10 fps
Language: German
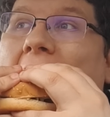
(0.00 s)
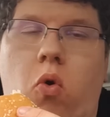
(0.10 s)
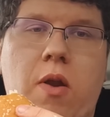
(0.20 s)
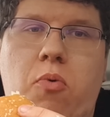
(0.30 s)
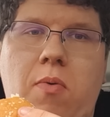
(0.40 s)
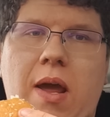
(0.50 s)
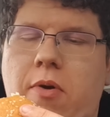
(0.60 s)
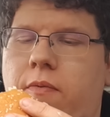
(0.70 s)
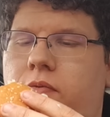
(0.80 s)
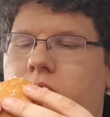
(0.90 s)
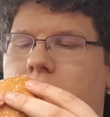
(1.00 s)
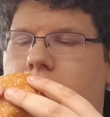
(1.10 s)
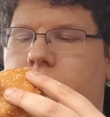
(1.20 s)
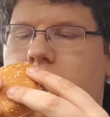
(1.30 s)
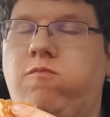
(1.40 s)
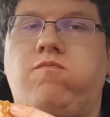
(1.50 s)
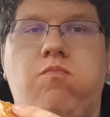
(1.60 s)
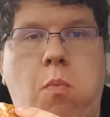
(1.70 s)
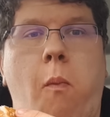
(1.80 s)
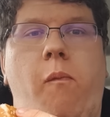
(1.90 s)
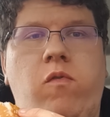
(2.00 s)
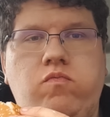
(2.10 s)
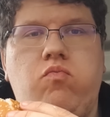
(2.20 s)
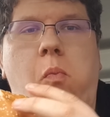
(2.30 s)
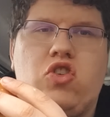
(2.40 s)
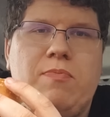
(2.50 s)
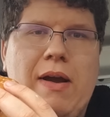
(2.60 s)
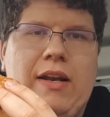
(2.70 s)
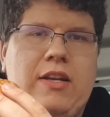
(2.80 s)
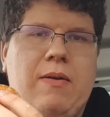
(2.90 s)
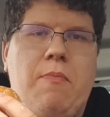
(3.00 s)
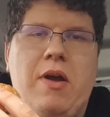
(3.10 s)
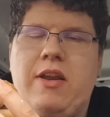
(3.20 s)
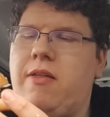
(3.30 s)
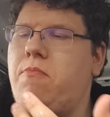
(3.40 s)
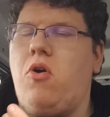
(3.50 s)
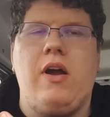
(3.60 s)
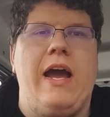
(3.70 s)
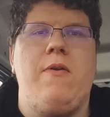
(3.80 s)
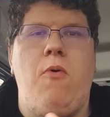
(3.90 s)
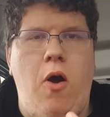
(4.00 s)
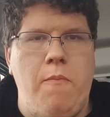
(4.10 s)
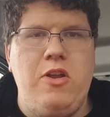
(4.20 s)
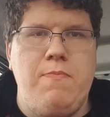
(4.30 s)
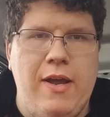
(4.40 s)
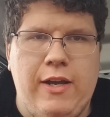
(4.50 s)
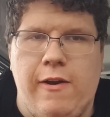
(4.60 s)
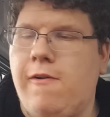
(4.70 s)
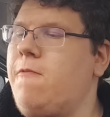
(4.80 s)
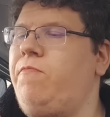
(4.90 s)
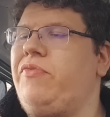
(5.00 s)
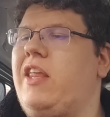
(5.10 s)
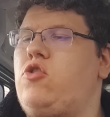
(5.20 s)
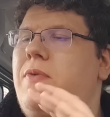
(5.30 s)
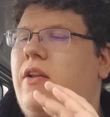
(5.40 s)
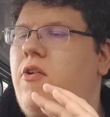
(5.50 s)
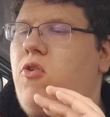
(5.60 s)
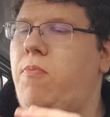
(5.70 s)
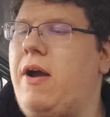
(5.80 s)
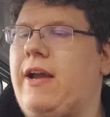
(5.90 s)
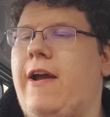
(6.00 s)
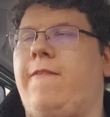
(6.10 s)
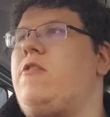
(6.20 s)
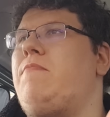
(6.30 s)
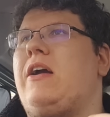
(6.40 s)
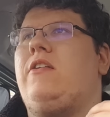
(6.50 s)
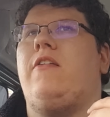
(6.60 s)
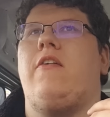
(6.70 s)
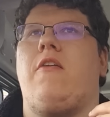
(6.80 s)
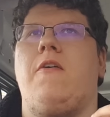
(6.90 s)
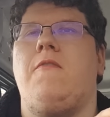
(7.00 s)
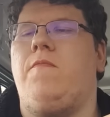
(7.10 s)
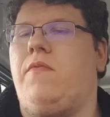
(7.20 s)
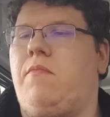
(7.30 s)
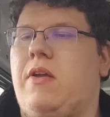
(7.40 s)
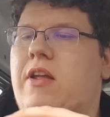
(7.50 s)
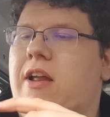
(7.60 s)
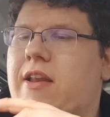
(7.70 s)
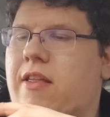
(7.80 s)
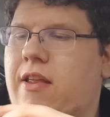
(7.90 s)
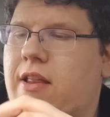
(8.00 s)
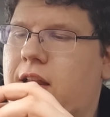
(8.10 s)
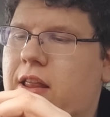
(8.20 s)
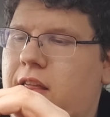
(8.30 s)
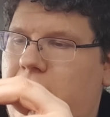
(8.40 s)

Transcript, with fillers: Ohne Probleme. Ne? Mhm. Geschmacklich kann man bei diesem Burger halt überhaupt nicht meckern. Der schmeckt super geil. Ich mag dieses, man sieht halt, das, das ist